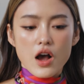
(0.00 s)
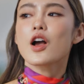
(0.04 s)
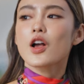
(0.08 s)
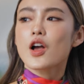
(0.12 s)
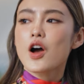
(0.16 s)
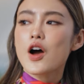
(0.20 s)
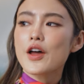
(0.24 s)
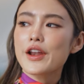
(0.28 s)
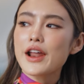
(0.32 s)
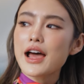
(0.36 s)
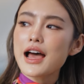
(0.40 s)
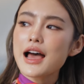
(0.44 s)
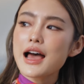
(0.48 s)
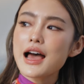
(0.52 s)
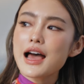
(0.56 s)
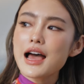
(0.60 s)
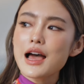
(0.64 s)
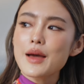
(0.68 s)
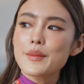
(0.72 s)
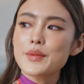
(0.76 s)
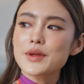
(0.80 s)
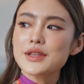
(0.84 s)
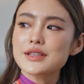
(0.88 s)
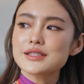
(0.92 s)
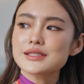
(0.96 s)
ก็ถ้า
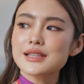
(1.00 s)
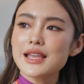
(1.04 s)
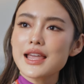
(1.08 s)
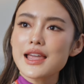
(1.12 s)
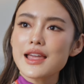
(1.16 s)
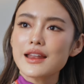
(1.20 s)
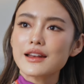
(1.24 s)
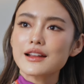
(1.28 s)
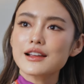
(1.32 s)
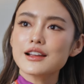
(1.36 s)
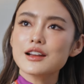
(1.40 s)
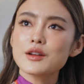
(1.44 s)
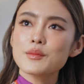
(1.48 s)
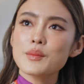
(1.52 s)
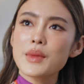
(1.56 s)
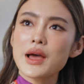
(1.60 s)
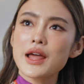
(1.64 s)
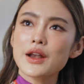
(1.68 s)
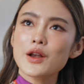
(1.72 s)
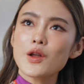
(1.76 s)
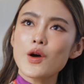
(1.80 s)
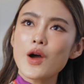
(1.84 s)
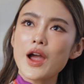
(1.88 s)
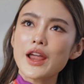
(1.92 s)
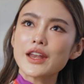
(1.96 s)
พิเศษขึ้นมา
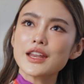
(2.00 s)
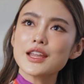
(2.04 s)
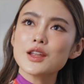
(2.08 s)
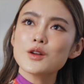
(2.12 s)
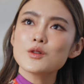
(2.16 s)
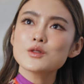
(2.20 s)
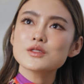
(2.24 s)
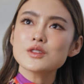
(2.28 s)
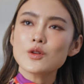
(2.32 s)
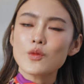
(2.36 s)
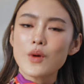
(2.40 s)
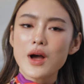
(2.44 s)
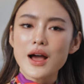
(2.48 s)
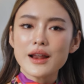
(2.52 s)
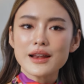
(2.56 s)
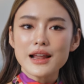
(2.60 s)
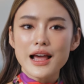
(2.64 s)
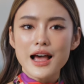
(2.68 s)
หน่อยที่รู้สึกว่า